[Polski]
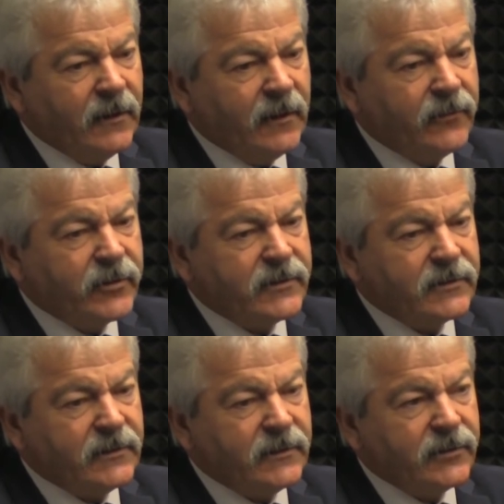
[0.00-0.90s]
i
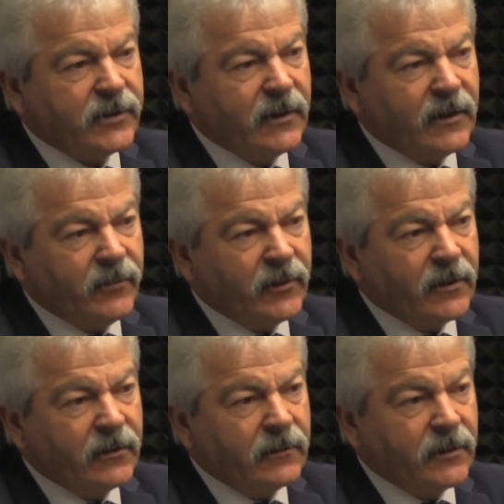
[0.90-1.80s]
wszyscy sięgali po
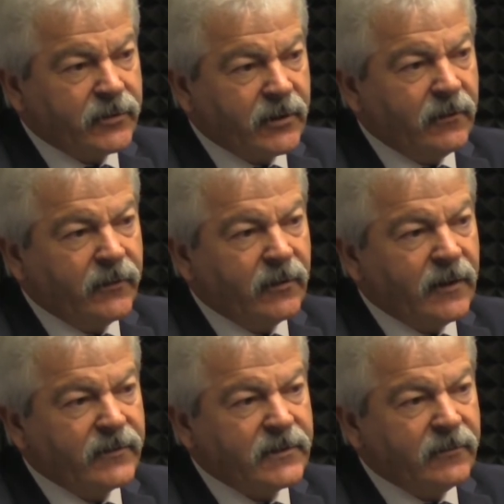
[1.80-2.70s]
najtańszego
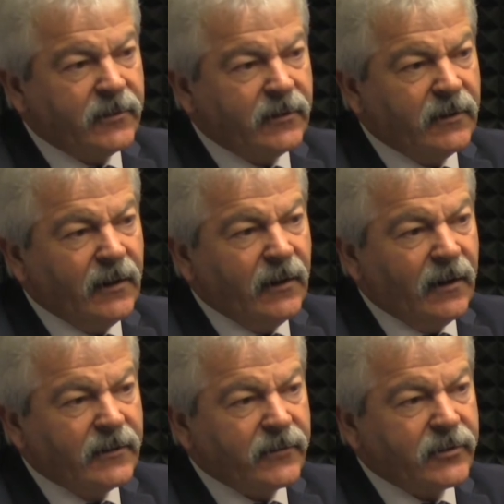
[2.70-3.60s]
wykonawcę, bo
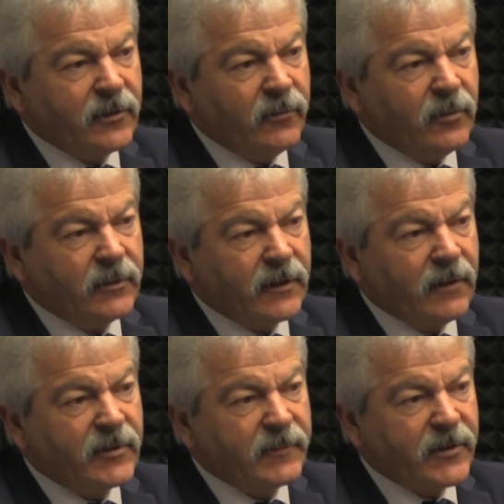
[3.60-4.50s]
zawsze to było
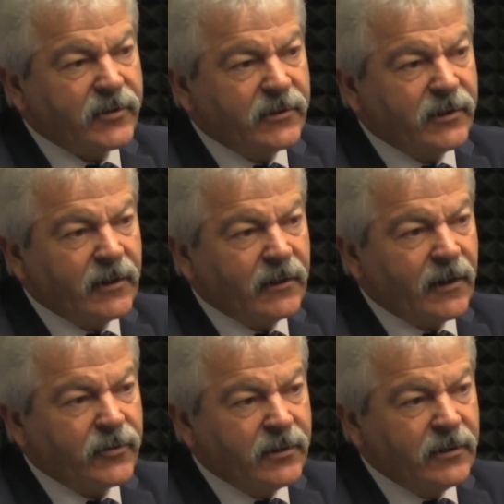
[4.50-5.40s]
takie bezpieczne, że
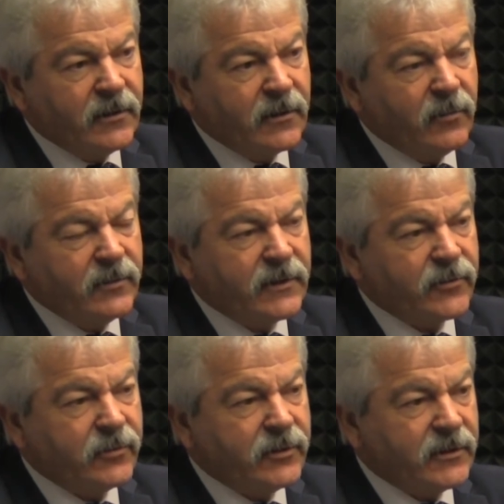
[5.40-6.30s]
najtańszy nikt nikomu nie
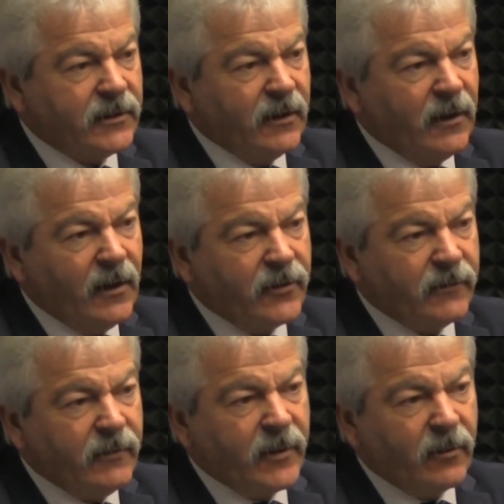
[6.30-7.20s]
zarzuci, że,
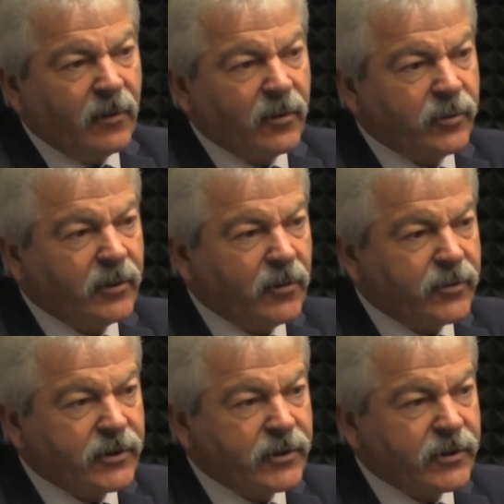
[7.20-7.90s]
że wybrał kogoś drugiego czy